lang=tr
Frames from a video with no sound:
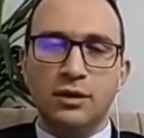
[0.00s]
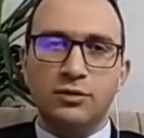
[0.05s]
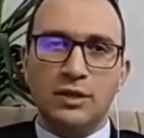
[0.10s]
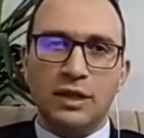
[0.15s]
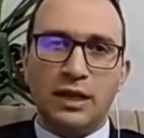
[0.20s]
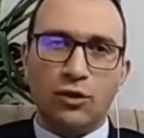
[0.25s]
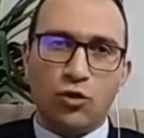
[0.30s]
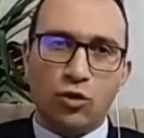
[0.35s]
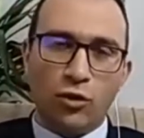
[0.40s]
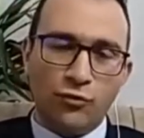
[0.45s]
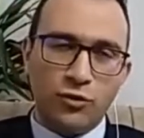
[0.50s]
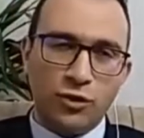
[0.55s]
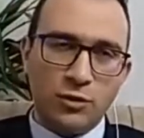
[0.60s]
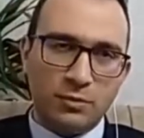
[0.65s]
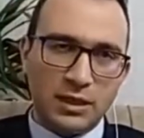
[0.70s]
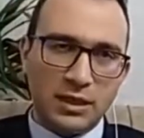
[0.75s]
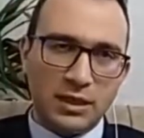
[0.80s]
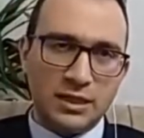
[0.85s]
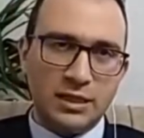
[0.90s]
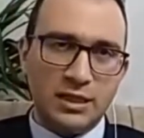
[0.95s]
telekom
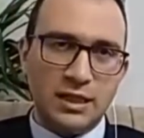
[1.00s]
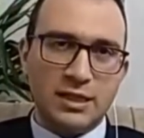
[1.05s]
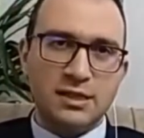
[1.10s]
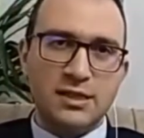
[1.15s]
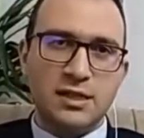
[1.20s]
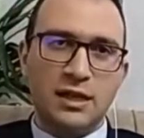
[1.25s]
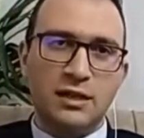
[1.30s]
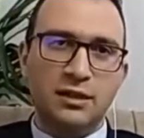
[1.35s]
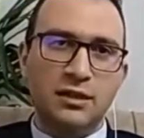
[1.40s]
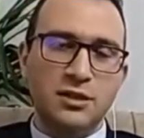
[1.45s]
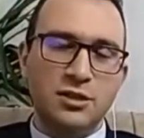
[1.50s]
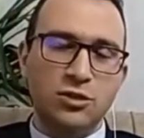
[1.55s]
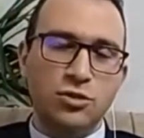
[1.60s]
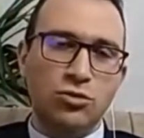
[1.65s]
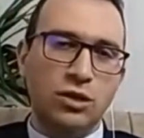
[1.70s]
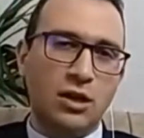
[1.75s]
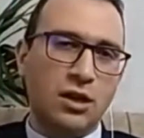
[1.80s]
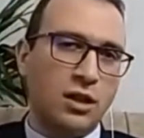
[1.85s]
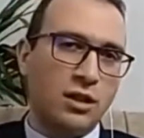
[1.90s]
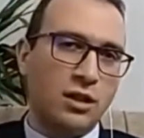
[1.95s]
firmalarıyla sağlanacak
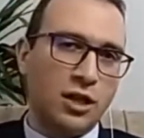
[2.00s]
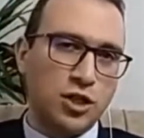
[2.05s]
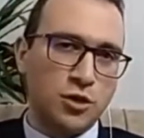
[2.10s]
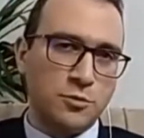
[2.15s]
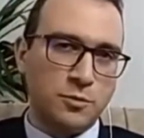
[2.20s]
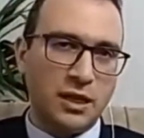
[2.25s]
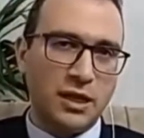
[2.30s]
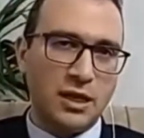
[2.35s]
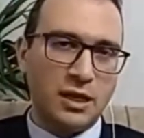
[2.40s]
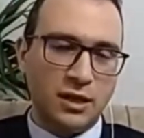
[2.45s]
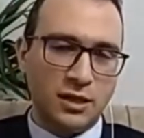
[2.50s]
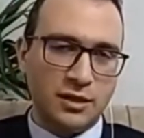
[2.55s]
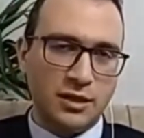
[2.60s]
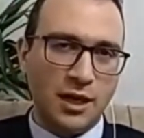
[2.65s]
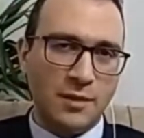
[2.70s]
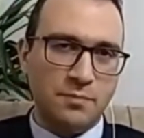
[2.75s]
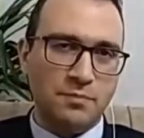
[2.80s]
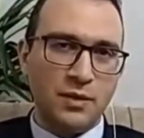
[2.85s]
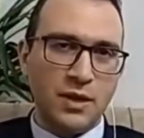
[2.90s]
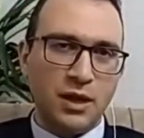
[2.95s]
olan anlaşmalarla
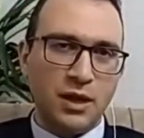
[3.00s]
da